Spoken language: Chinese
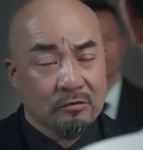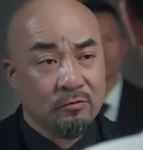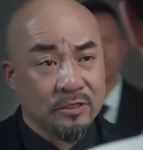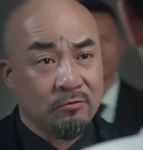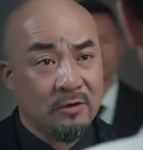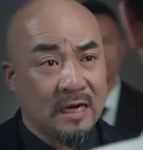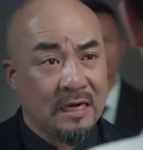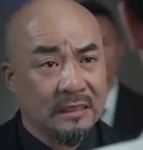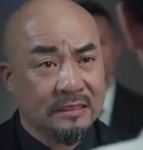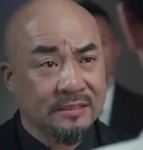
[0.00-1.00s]
我有话
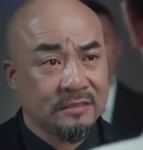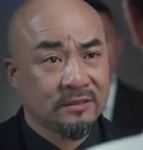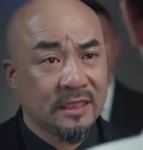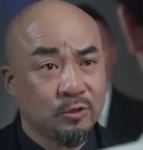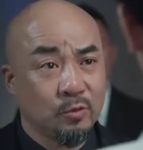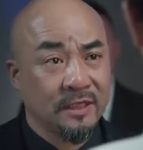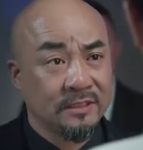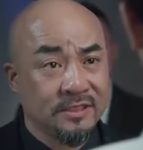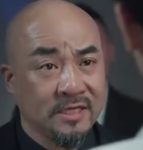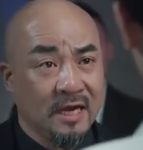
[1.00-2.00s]
想单
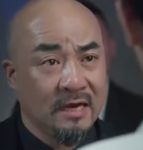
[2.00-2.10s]
独跟你